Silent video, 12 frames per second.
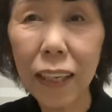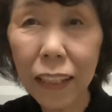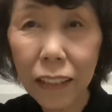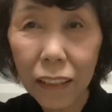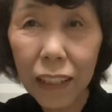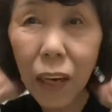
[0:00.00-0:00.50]
が
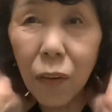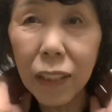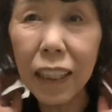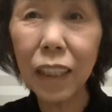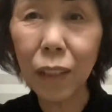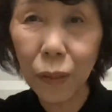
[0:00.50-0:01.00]
素直
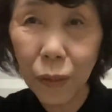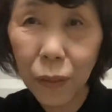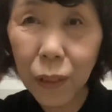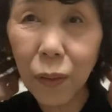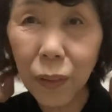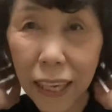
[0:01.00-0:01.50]
にスーッ
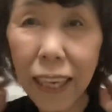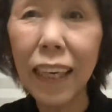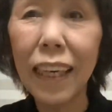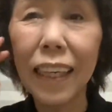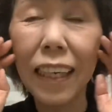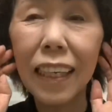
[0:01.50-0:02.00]
とね、
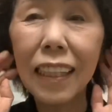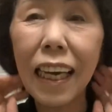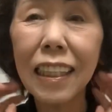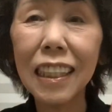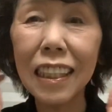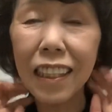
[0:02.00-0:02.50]
えー、
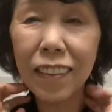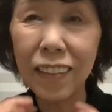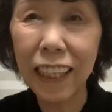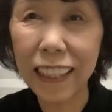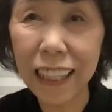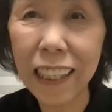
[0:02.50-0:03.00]
馴染んでく
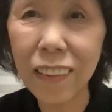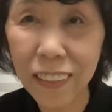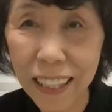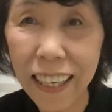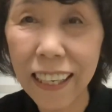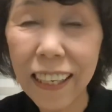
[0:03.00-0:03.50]
れたの
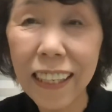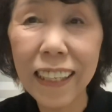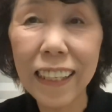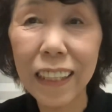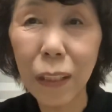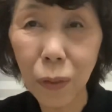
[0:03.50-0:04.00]
で、
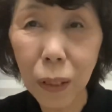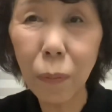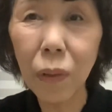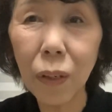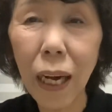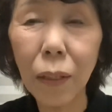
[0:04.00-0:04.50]
えー、とて
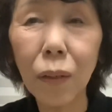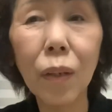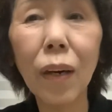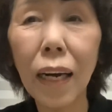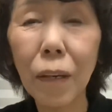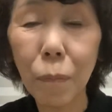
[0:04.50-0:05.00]
もあ
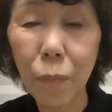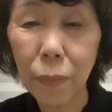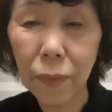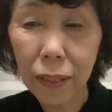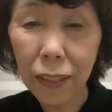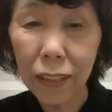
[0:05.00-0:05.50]
の、
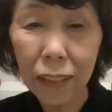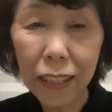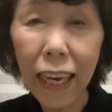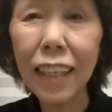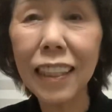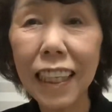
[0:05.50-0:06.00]

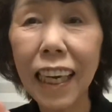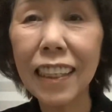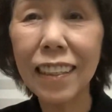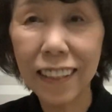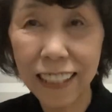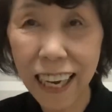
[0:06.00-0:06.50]

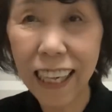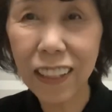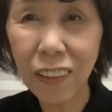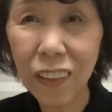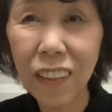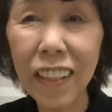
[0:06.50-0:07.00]
ヘアスタイルが
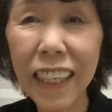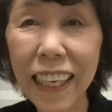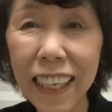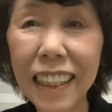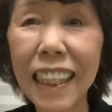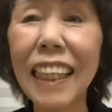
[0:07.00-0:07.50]
整え
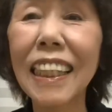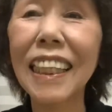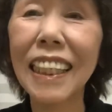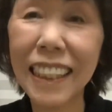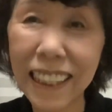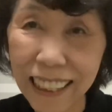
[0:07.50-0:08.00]
やすかった
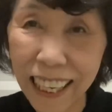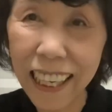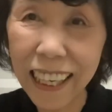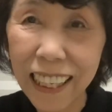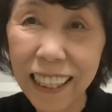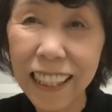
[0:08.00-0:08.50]
ですね。
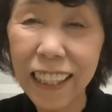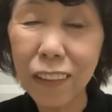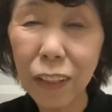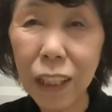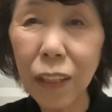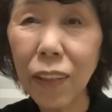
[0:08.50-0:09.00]
えー、
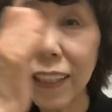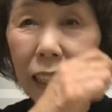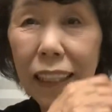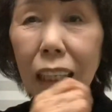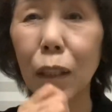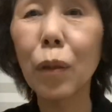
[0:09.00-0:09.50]
串を入れ
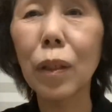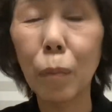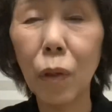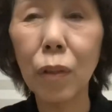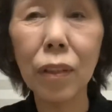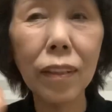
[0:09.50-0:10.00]
た時
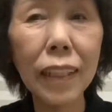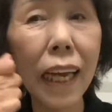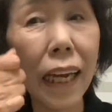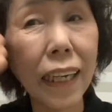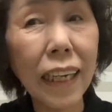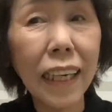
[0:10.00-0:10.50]
も普通な
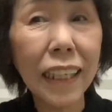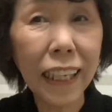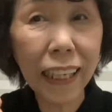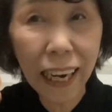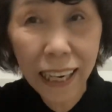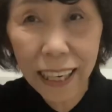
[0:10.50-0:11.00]
ら引っ
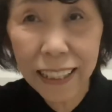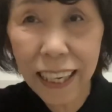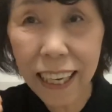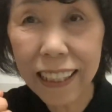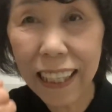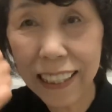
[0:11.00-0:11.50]
かかりが
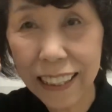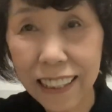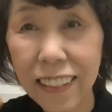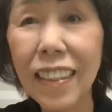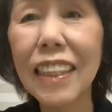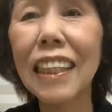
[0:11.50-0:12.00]
あったりす
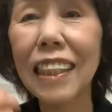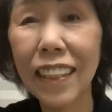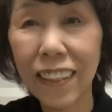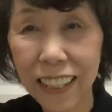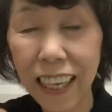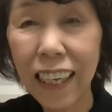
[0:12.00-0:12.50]
るんです
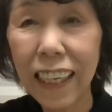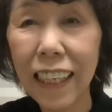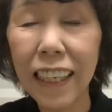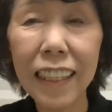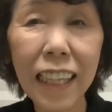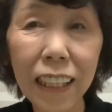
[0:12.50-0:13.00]
よね。
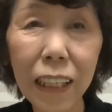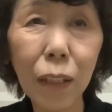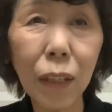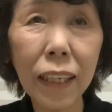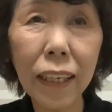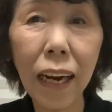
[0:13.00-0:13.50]
えー、だけど
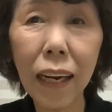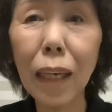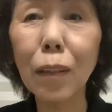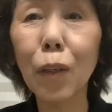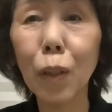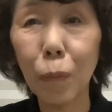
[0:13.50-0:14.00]
引っかか
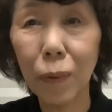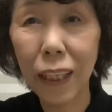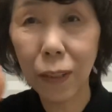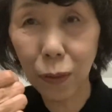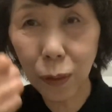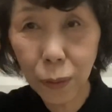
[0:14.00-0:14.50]
ることもな
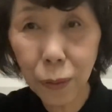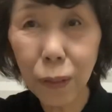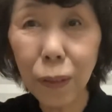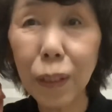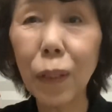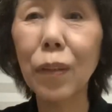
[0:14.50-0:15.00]
く
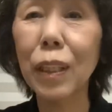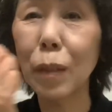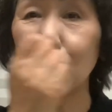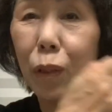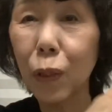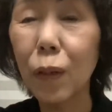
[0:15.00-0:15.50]
スーッと串
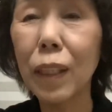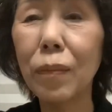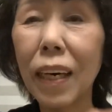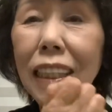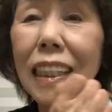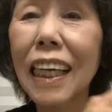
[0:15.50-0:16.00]
も通り
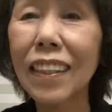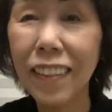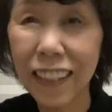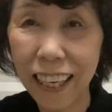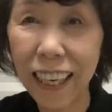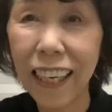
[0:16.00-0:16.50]
ました
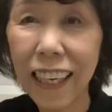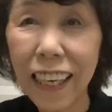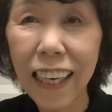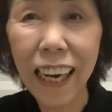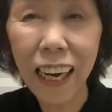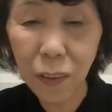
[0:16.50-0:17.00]
ので、
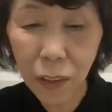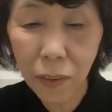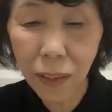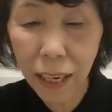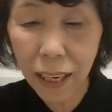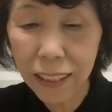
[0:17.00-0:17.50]
あ、これ
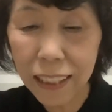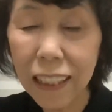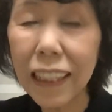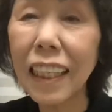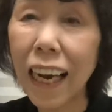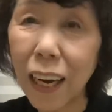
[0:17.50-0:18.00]
は
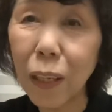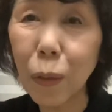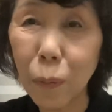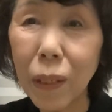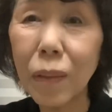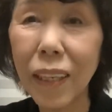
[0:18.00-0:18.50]
いいなと
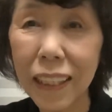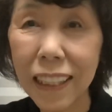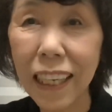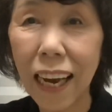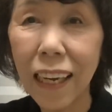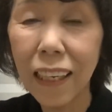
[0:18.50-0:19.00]
思いまし
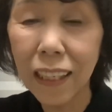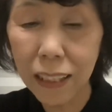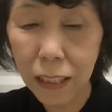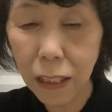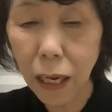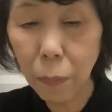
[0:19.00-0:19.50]
た。
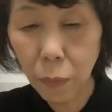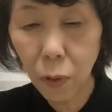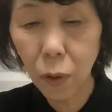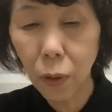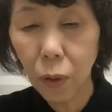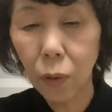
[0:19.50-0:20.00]
しか
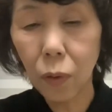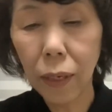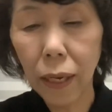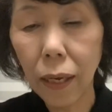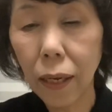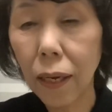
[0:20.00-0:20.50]
も、こ
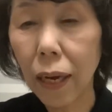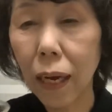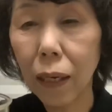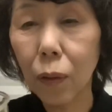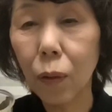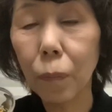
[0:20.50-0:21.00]
れ、
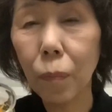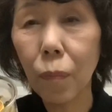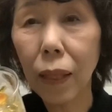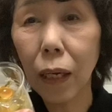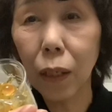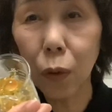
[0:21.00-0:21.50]
あの、
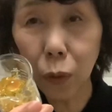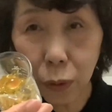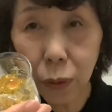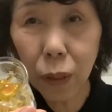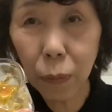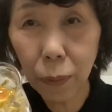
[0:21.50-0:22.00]

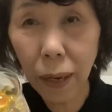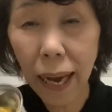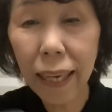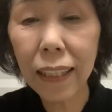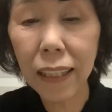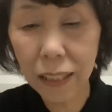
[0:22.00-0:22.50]
6粒
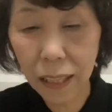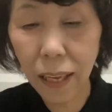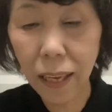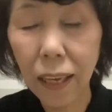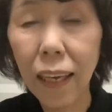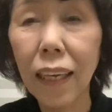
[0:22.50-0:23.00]
入っ
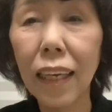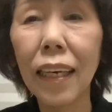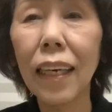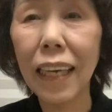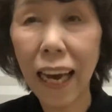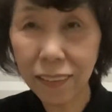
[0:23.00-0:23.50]
て
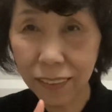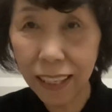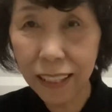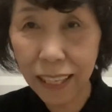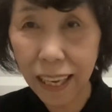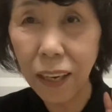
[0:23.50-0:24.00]
100
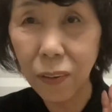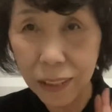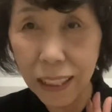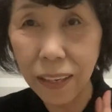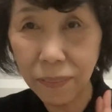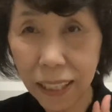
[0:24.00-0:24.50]
円でご
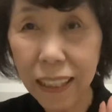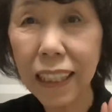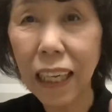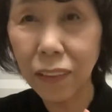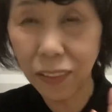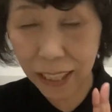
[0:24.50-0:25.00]
ざいまし
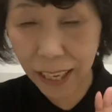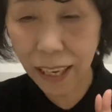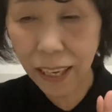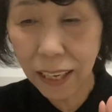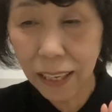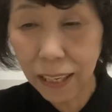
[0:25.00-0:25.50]
たの
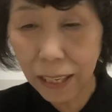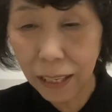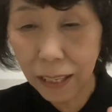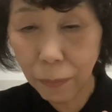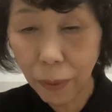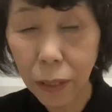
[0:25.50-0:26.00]
で、
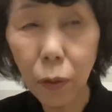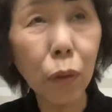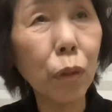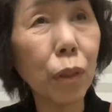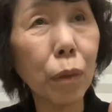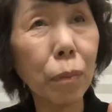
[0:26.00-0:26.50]
えー、まあ、
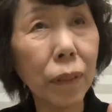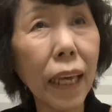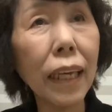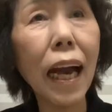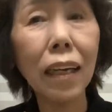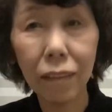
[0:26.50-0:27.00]
6粒で
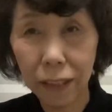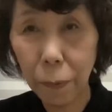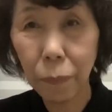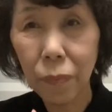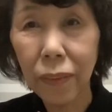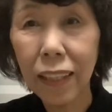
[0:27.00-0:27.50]
100円。
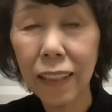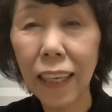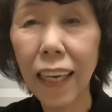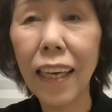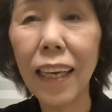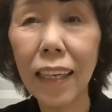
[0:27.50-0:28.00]

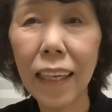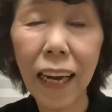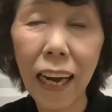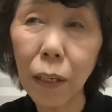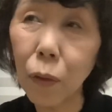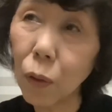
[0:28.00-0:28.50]
で、
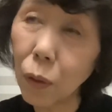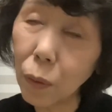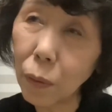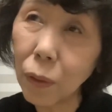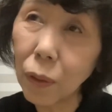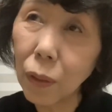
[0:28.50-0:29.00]
あの、
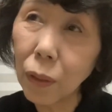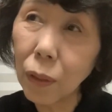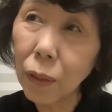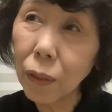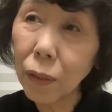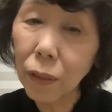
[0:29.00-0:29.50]

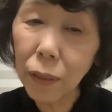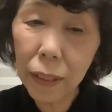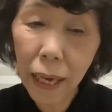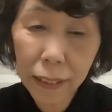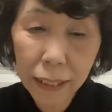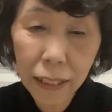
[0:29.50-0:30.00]

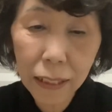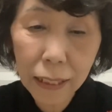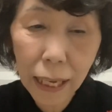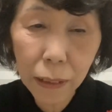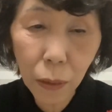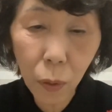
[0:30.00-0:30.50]
100均
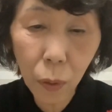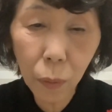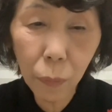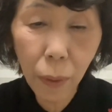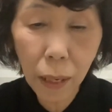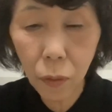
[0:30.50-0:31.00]
さんの、
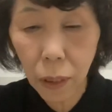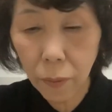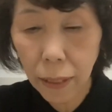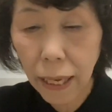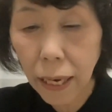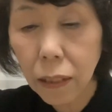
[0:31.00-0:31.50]
まあ、これ
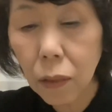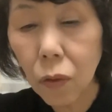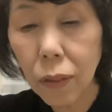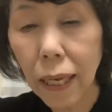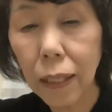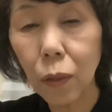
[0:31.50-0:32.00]
は
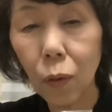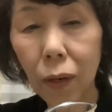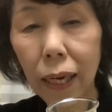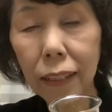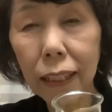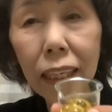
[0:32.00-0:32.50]
ダイソーさんと
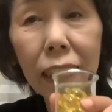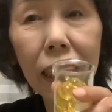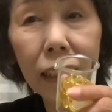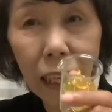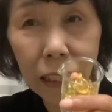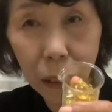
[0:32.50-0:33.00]
かセリア
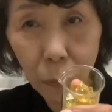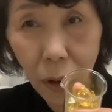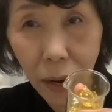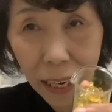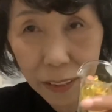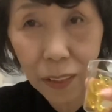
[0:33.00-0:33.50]
さんに
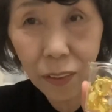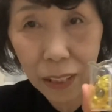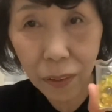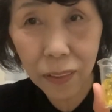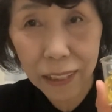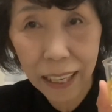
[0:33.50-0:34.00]
もあるようで
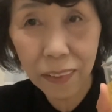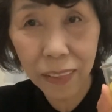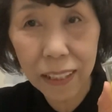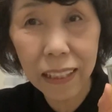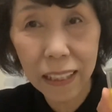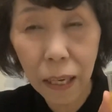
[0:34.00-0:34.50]
ございま
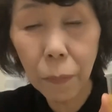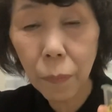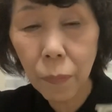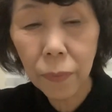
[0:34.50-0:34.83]
すね。